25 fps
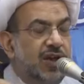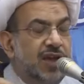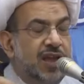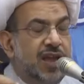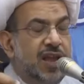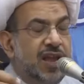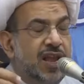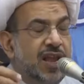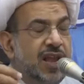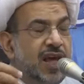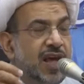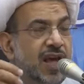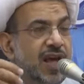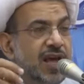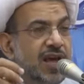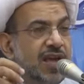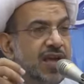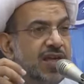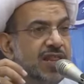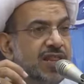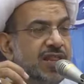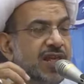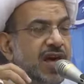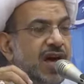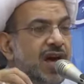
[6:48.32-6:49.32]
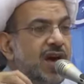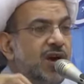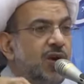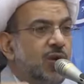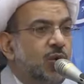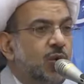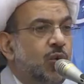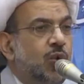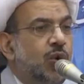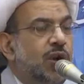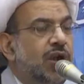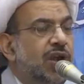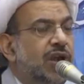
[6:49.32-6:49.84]
الا اذا
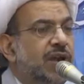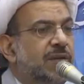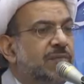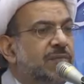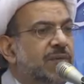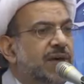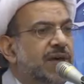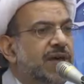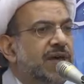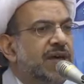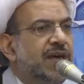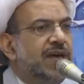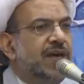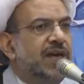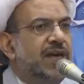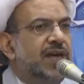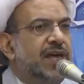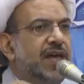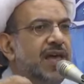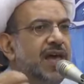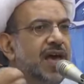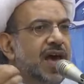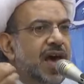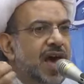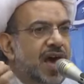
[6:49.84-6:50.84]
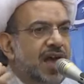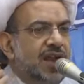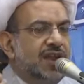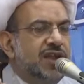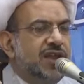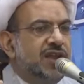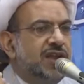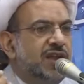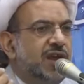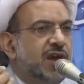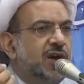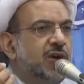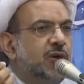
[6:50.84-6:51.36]
علم
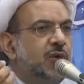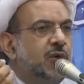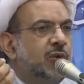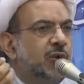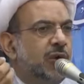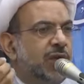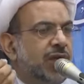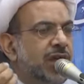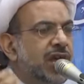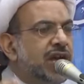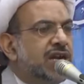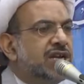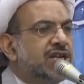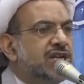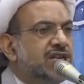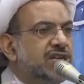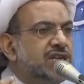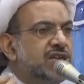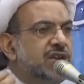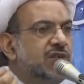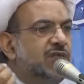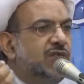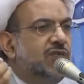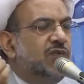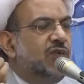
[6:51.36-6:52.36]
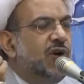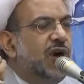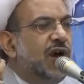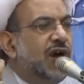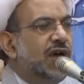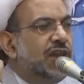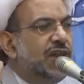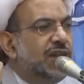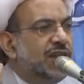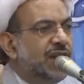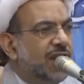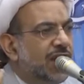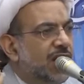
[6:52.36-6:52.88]
انه يكشف
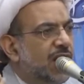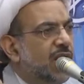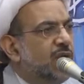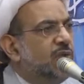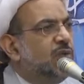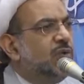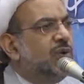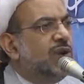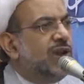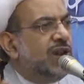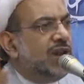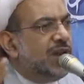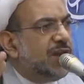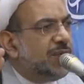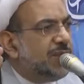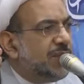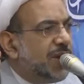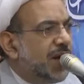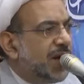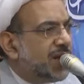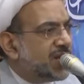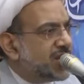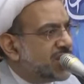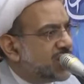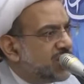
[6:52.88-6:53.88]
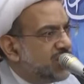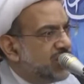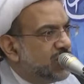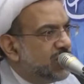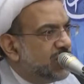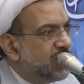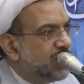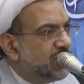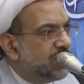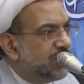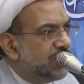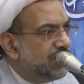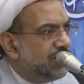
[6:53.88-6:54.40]
عن قول
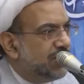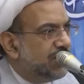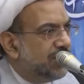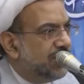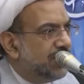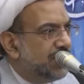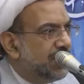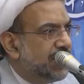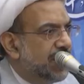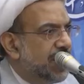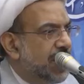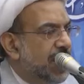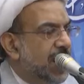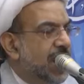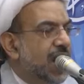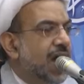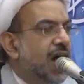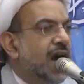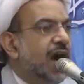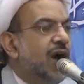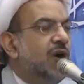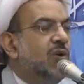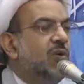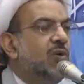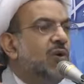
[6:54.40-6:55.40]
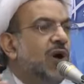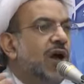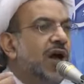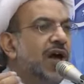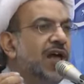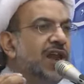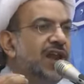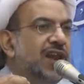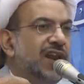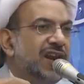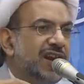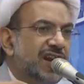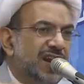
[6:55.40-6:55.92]
المعصوم او
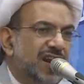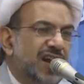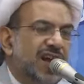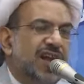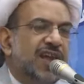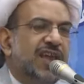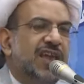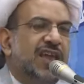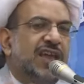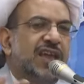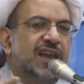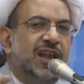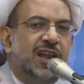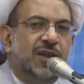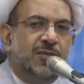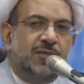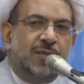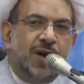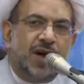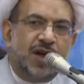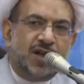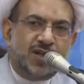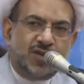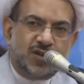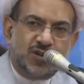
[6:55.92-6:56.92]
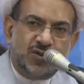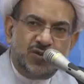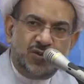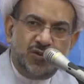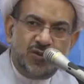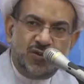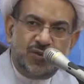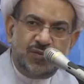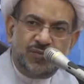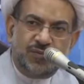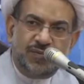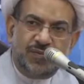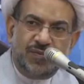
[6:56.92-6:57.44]
عن راي
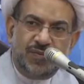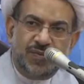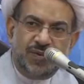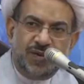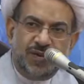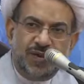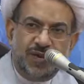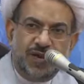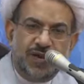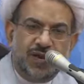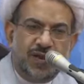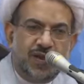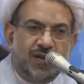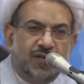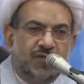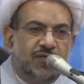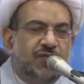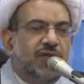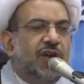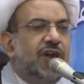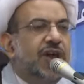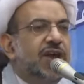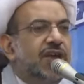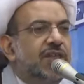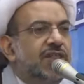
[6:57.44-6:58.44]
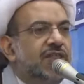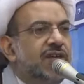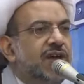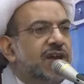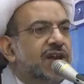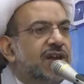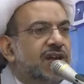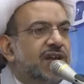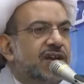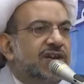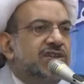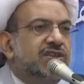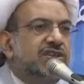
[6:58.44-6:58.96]
المعصوم فاذا
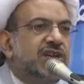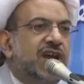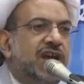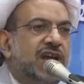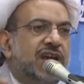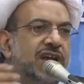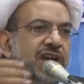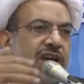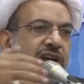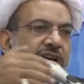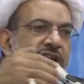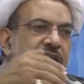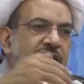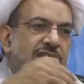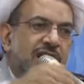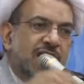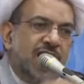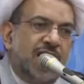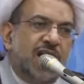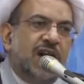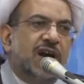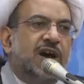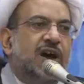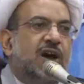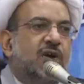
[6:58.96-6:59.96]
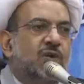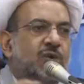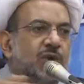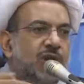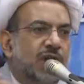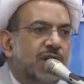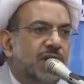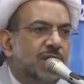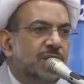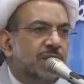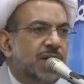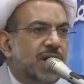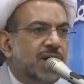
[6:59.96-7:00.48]
رجعنا الى
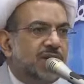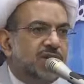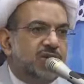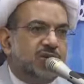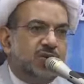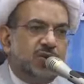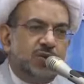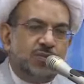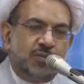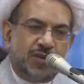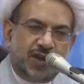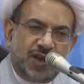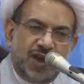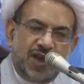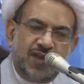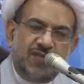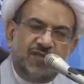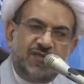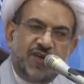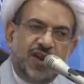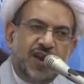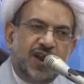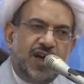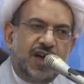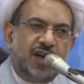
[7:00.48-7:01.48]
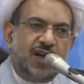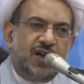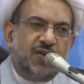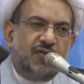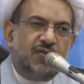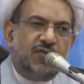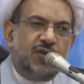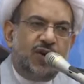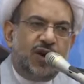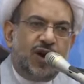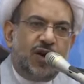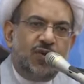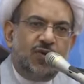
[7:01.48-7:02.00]
قول المعصوم كيف
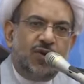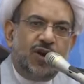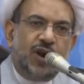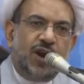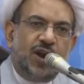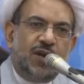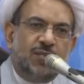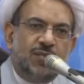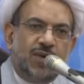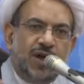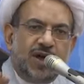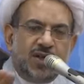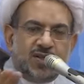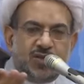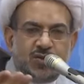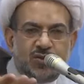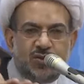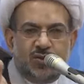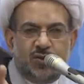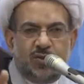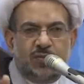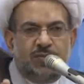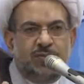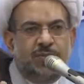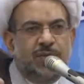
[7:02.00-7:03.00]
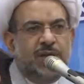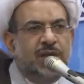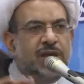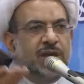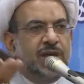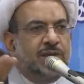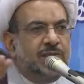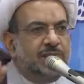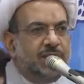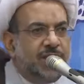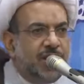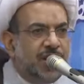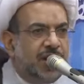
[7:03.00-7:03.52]
نعرف قول المعصوم
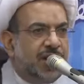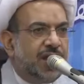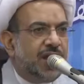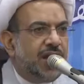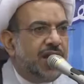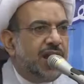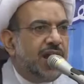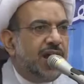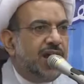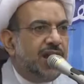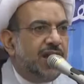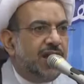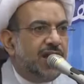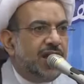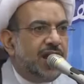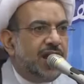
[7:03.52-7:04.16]
من خلال